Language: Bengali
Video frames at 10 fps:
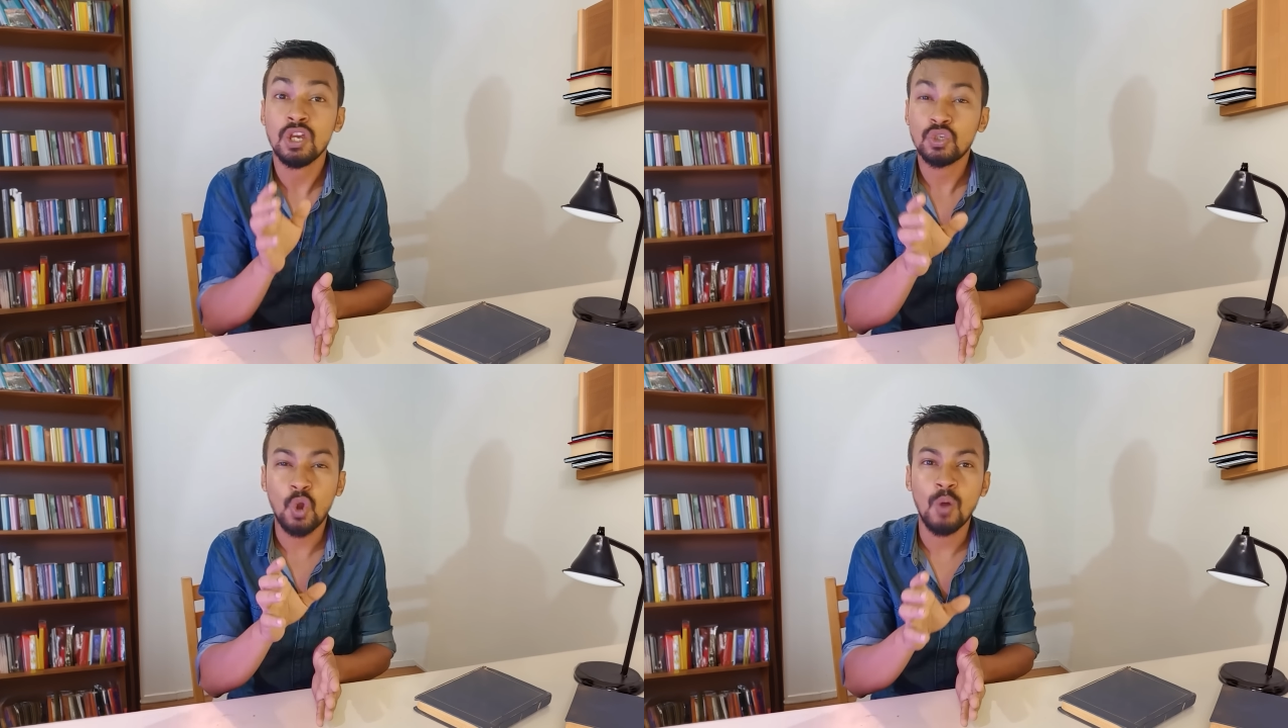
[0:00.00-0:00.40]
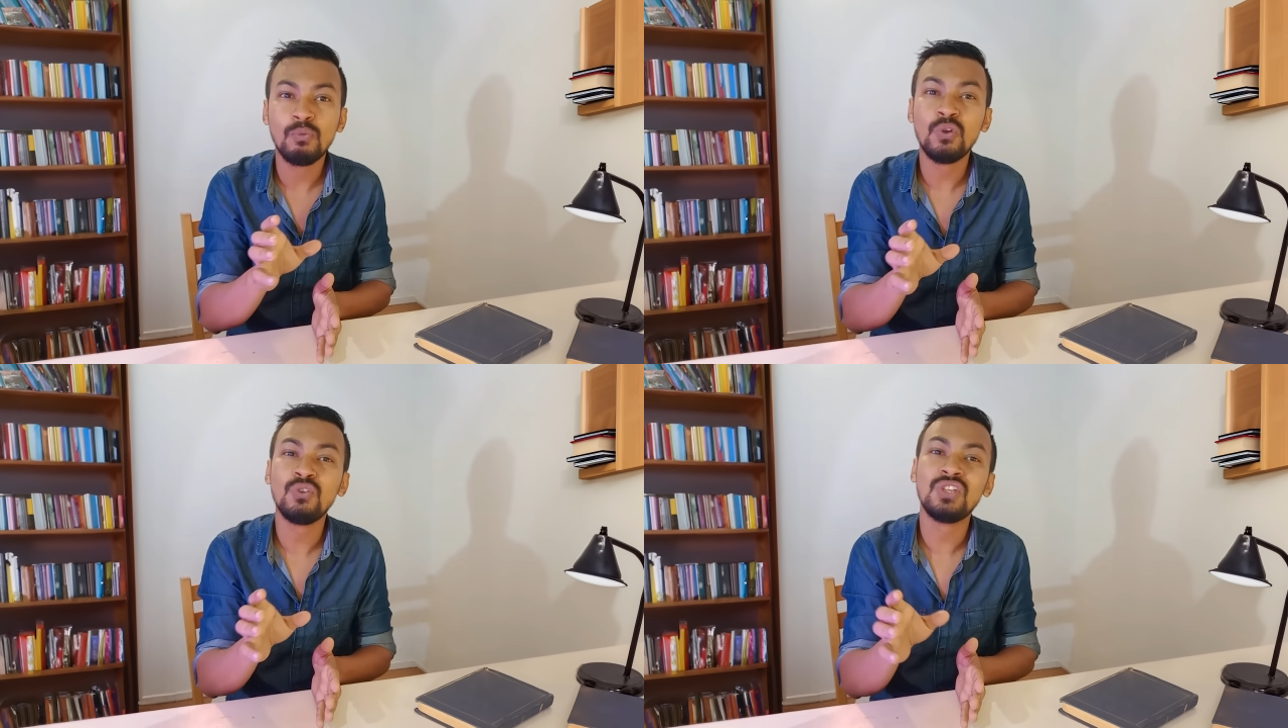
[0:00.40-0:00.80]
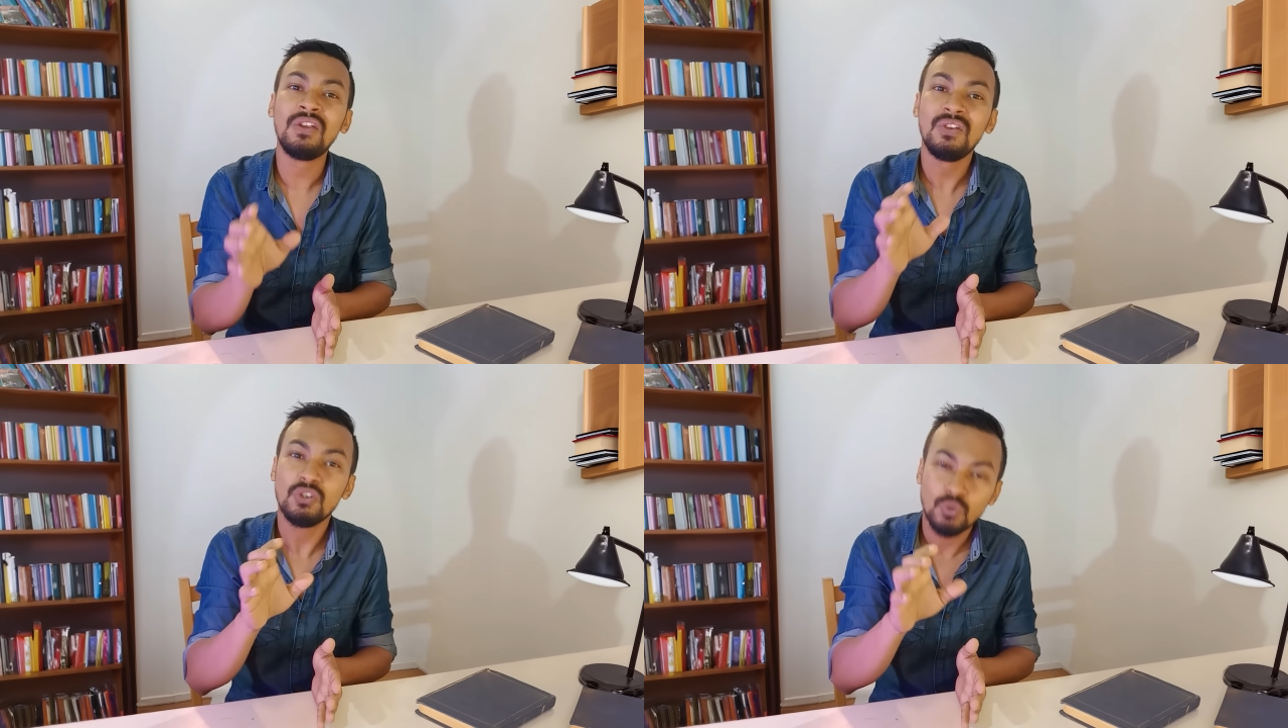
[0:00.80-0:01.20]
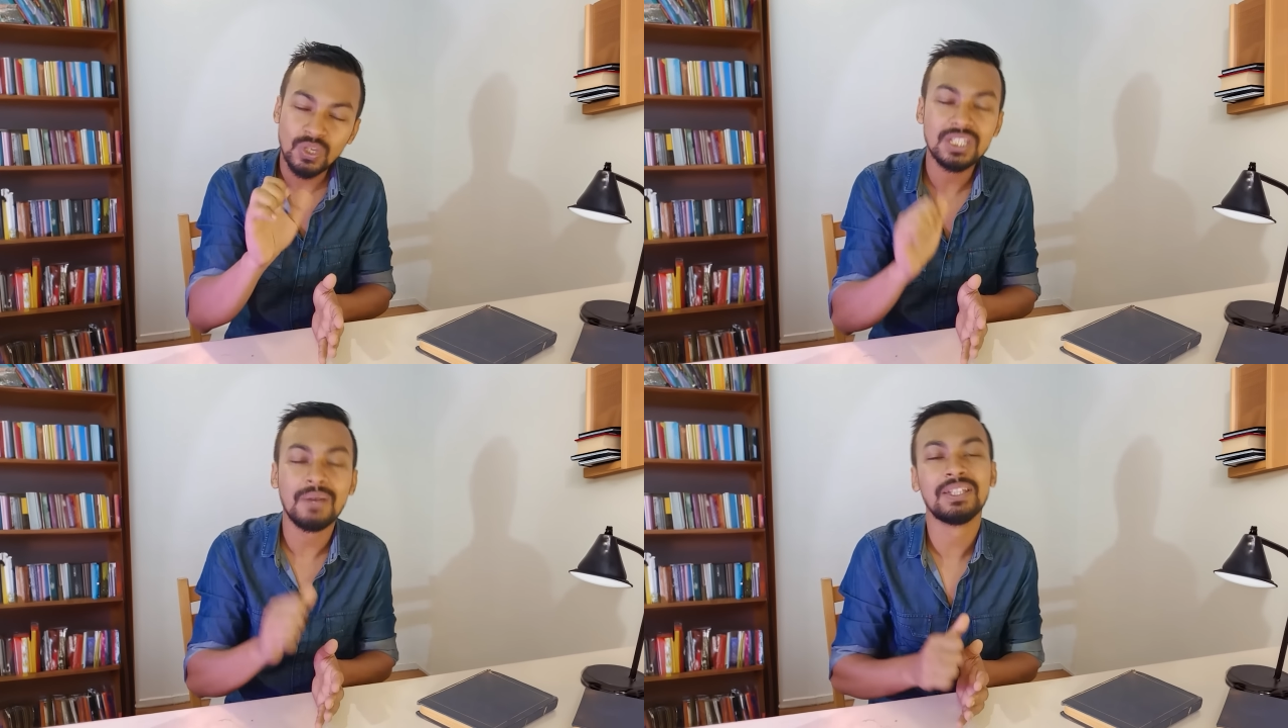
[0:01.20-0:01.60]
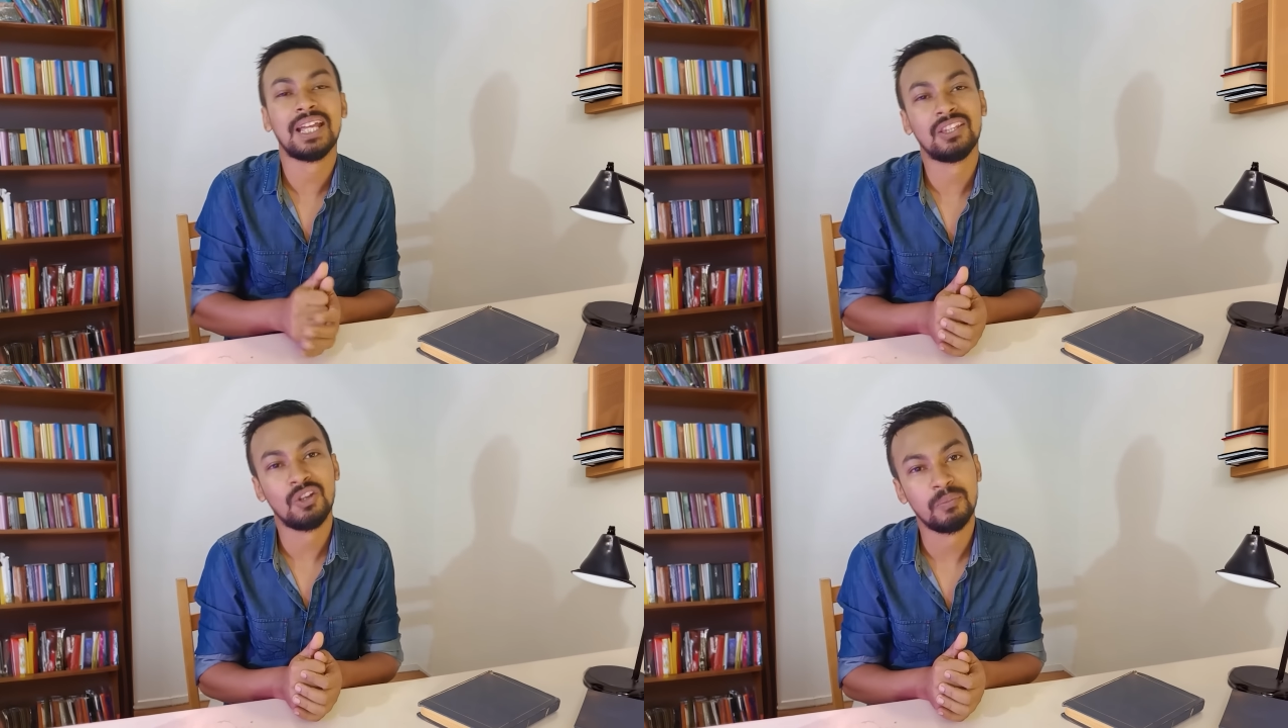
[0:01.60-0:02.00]
সময় অনুযায়ী নুয়ে যাওয়া
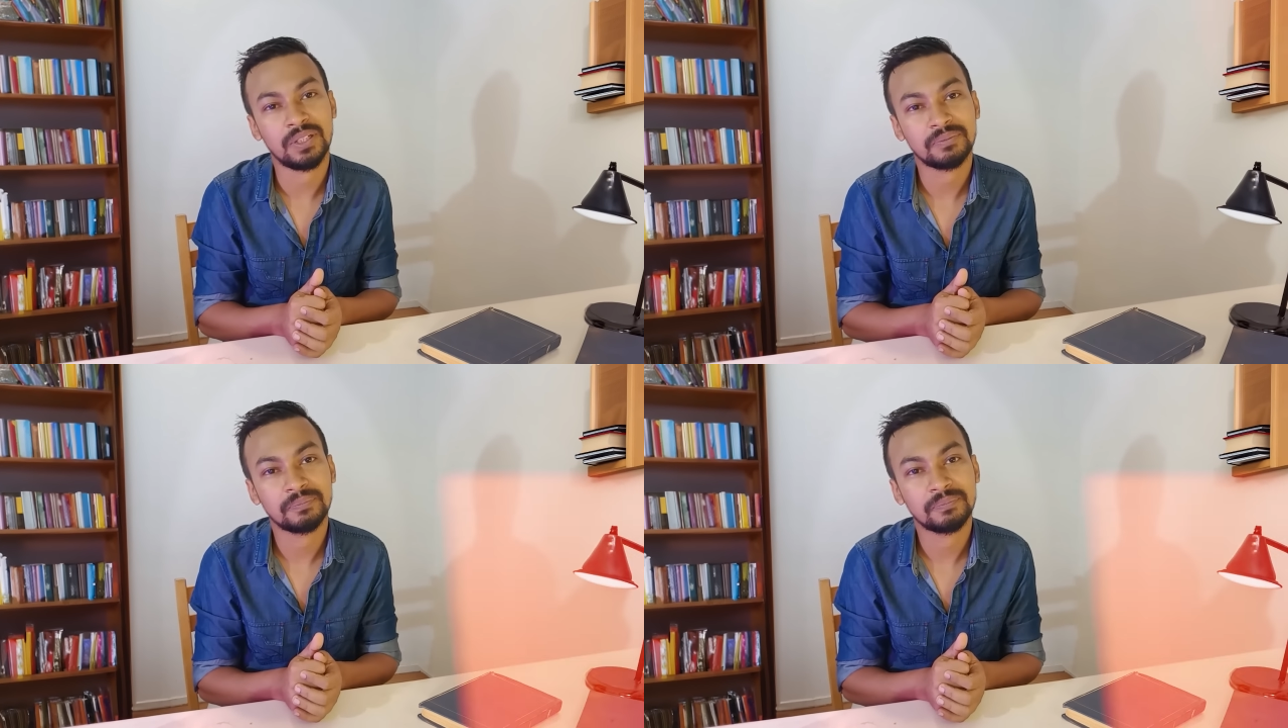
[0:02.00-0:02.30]
জানতে হবে